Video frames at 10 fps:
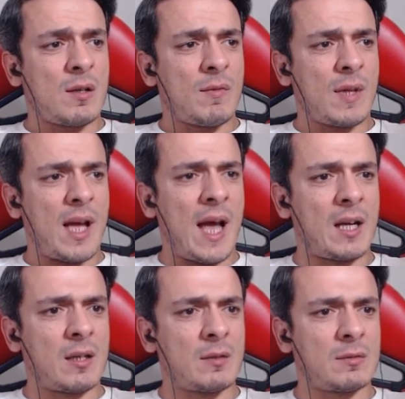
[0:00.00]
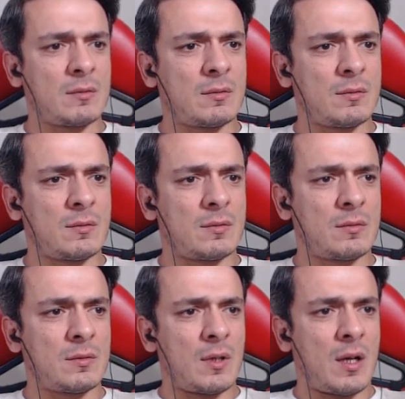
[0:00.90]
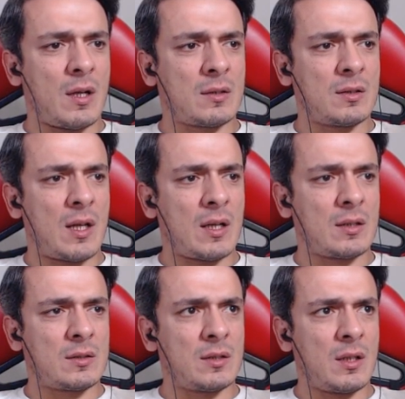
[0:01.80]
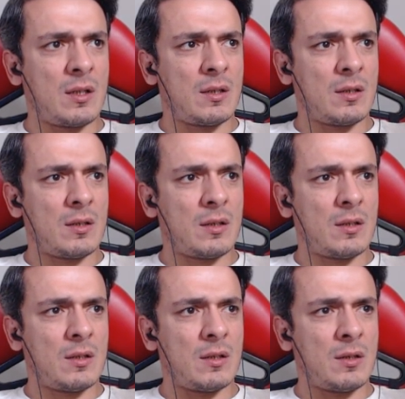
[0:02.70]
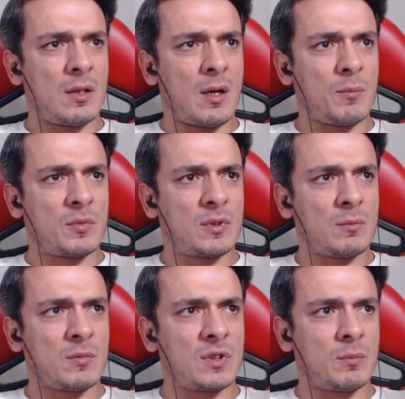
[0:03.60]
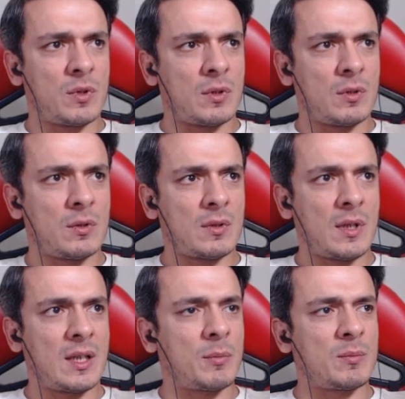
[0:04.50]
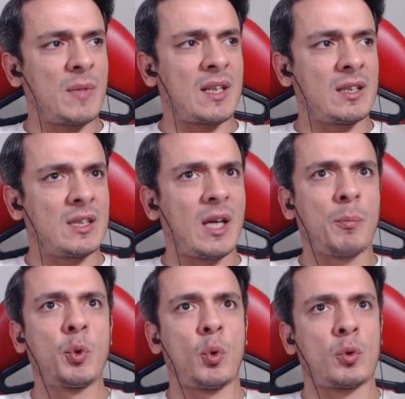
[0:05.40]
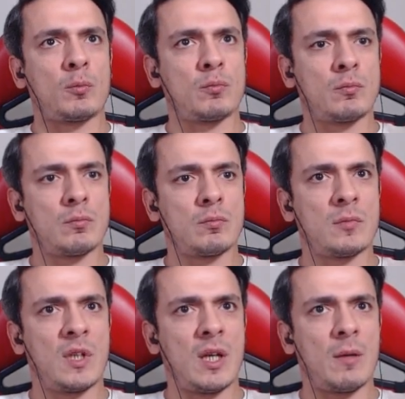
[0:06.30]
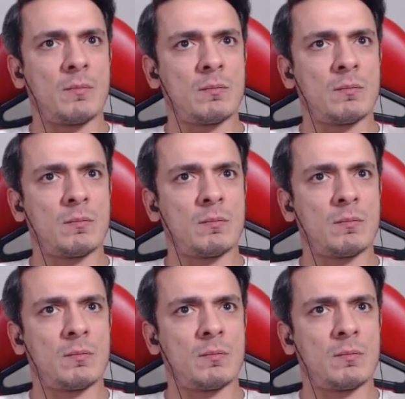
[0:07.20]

Valla her haltı neredeyse yaptım gibi. Yani yaptım derken yapıyorum diyelim.